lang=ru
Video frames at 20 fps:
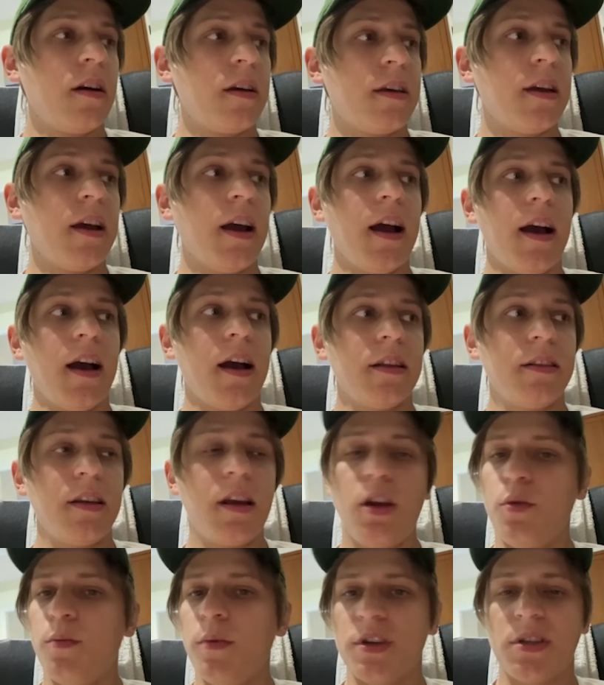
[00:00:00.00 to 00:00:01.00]
Я
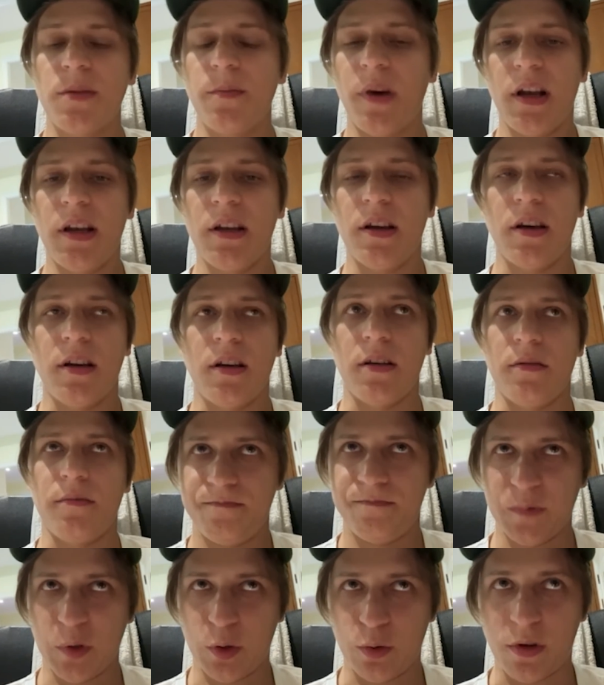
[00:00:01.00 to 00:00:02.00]
Андрею максимально
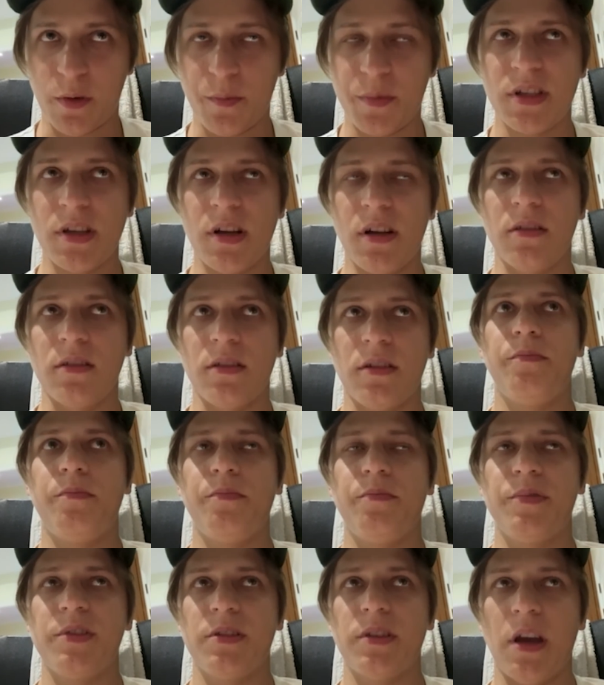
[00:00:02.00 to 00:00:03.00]
ну, написал
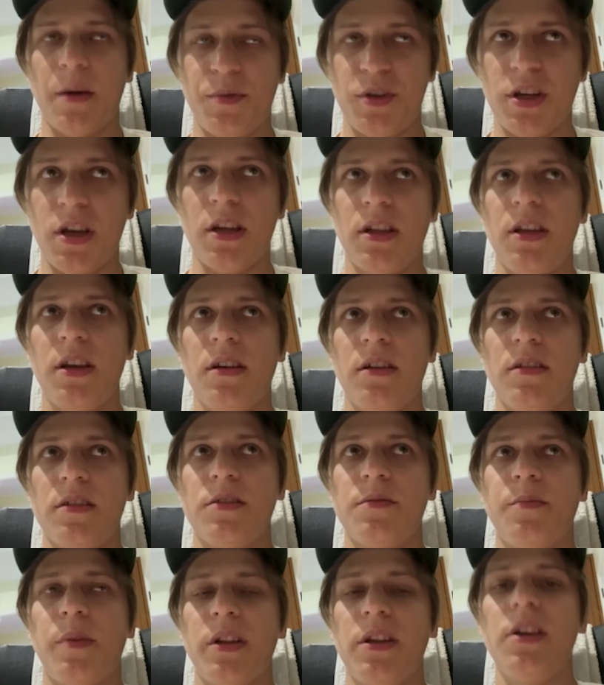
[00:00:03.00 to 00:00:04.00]
сообщение с
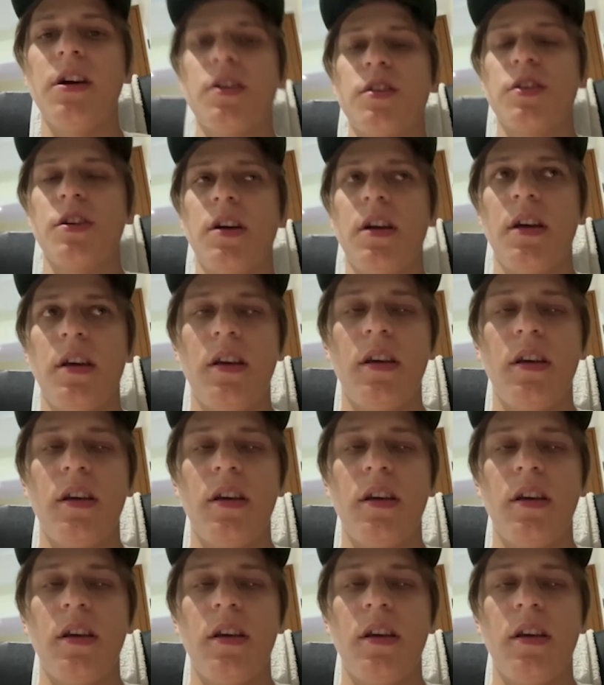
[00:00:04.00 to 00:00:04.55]
поддержкой